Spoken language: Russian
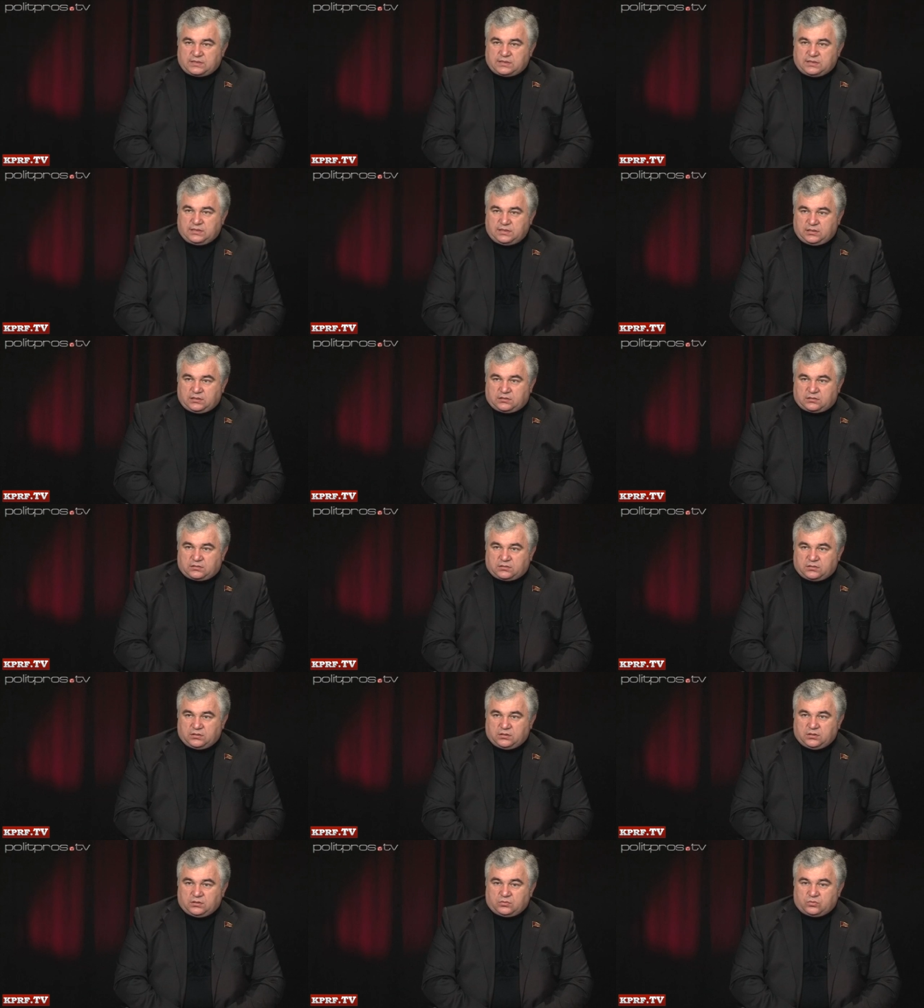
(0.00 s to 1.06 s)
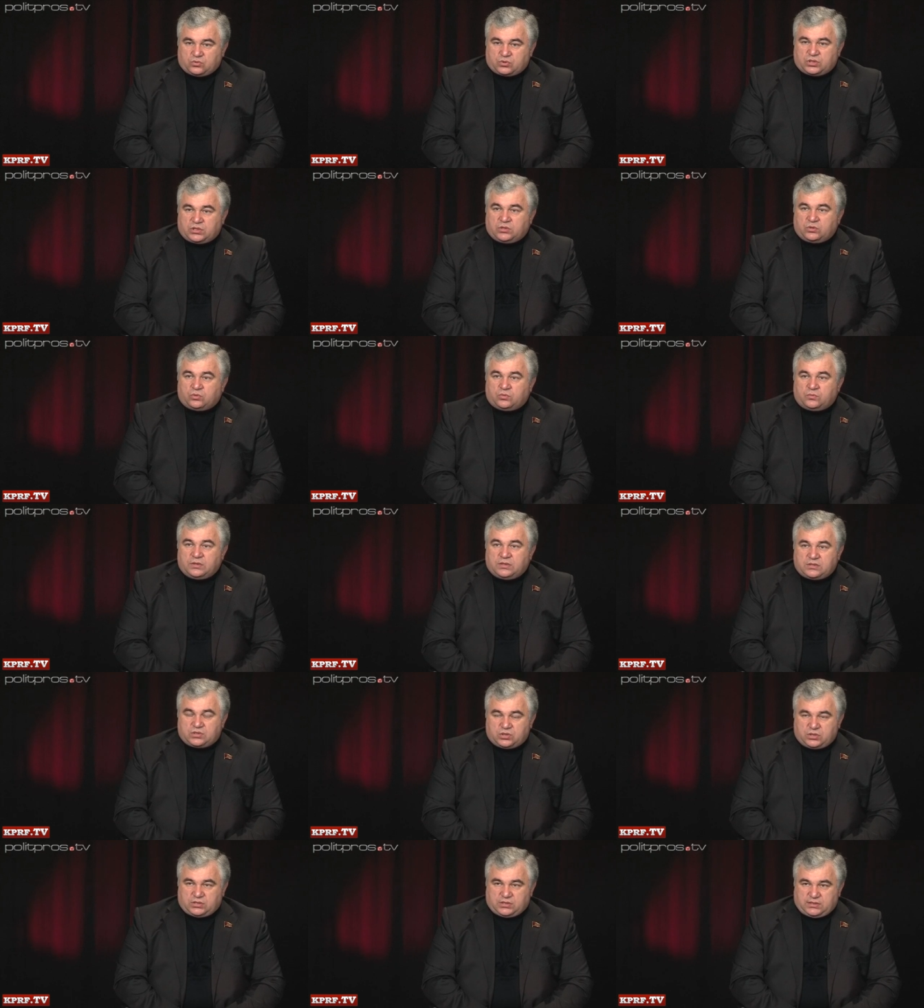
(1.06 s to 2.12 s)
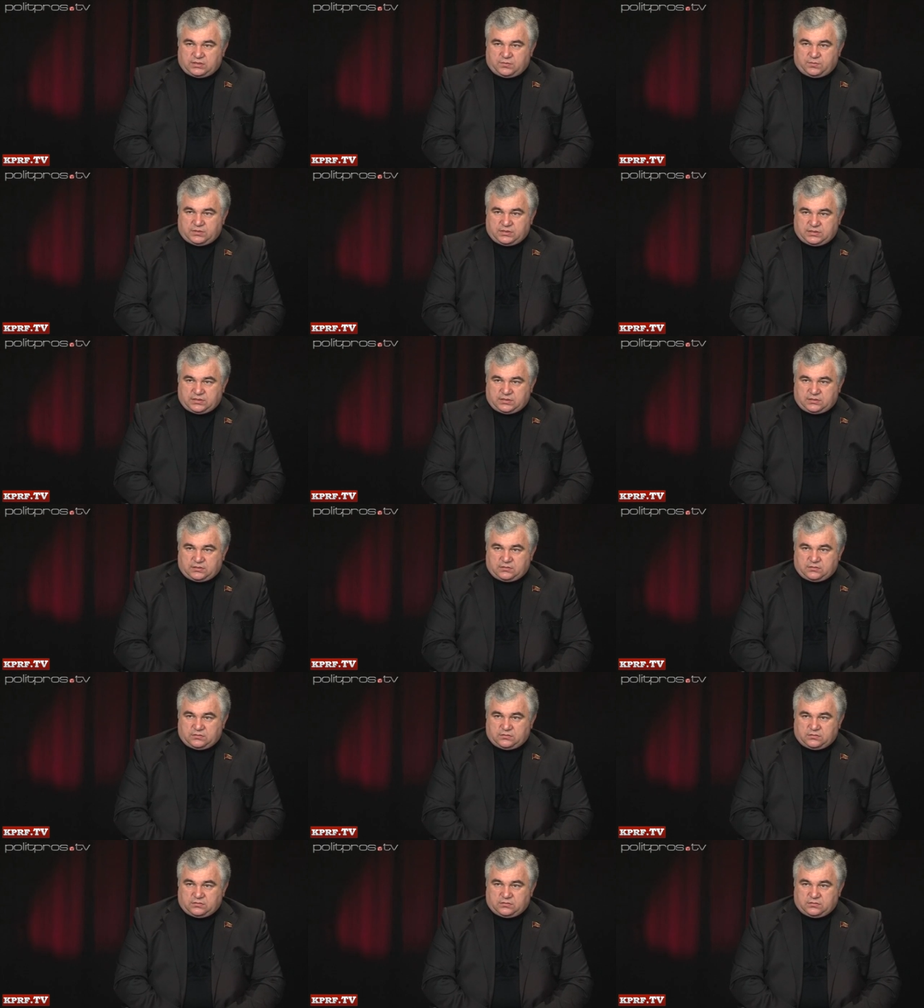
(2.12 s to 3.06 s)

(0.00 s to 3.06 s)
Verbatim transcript: населения – уже не умеет читать и писать.